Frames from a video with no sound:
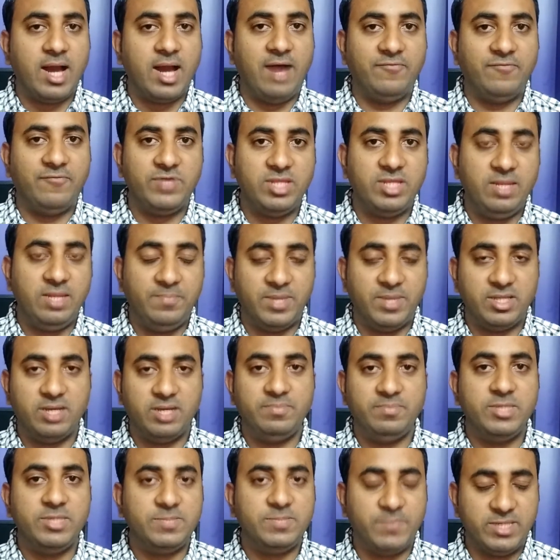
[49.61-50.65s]
काफ़ी दिन 15
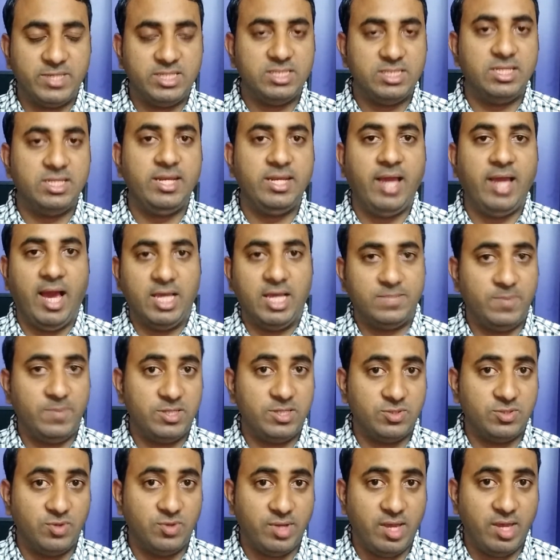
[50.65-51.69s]
20 25 दिन के
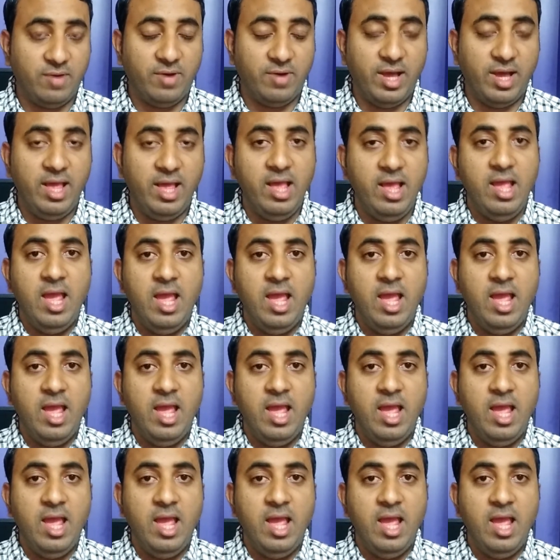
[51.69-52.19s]
आसपास हो गया हुआ है